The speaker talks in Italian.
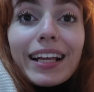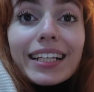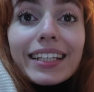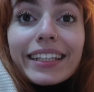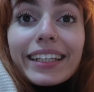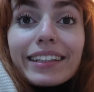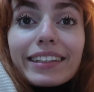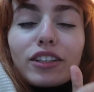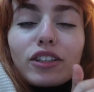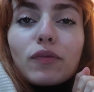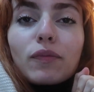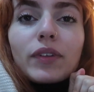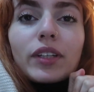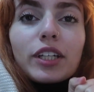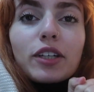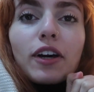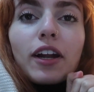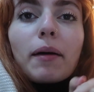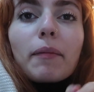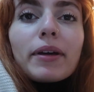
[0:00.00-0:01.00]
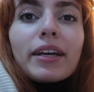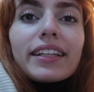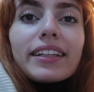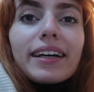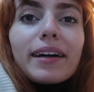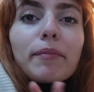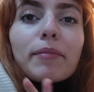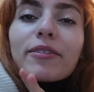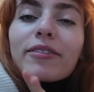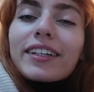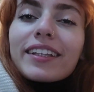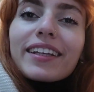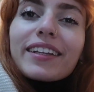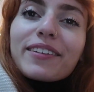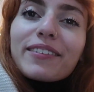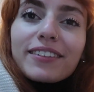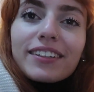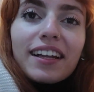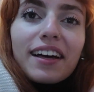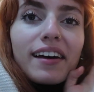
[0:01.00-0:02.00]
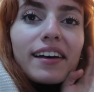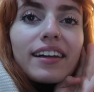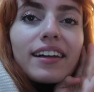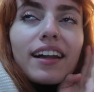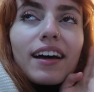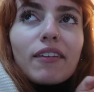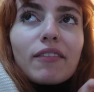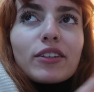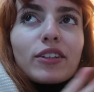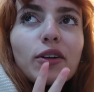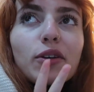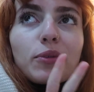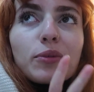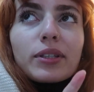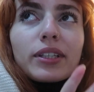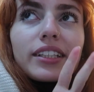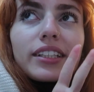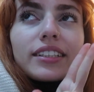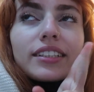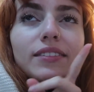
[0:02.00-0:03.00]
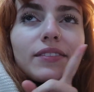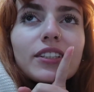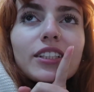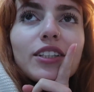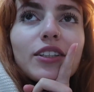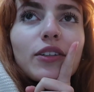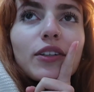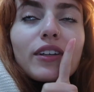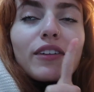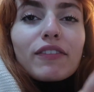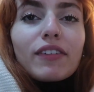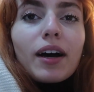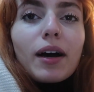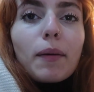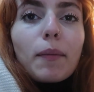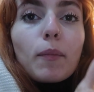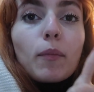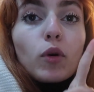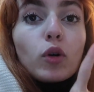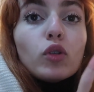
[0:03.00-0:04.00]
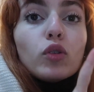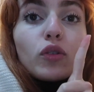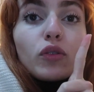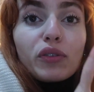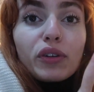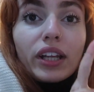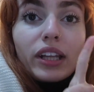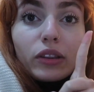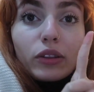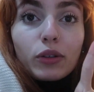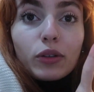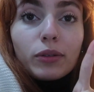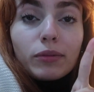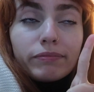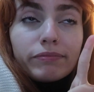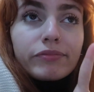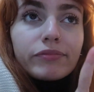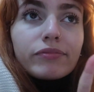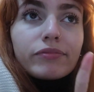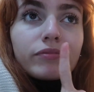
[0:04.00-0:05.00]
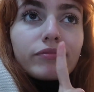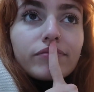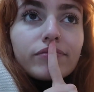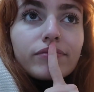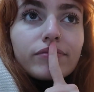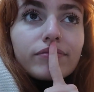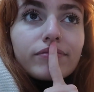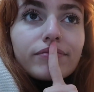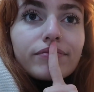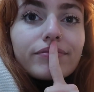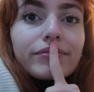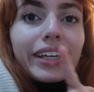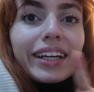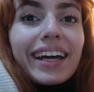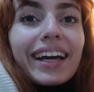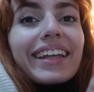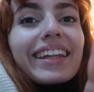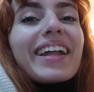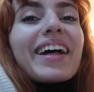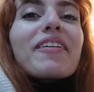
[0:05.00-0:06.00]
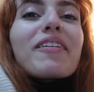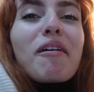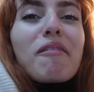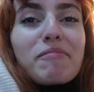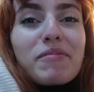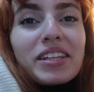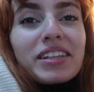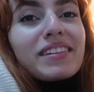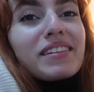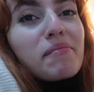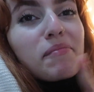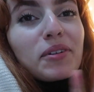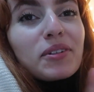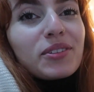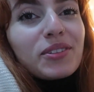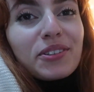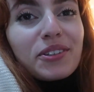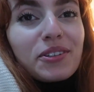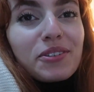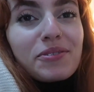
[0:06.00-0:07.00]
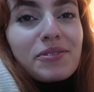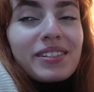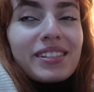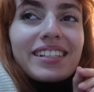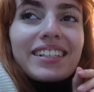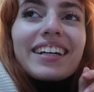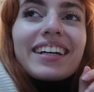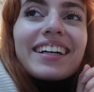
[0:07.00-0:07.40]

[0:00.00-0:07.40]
niente non vi dico la meta provate a indovinarla vi do due indizi vi dico che fa molto freddo ed è un ambiente molto cosy.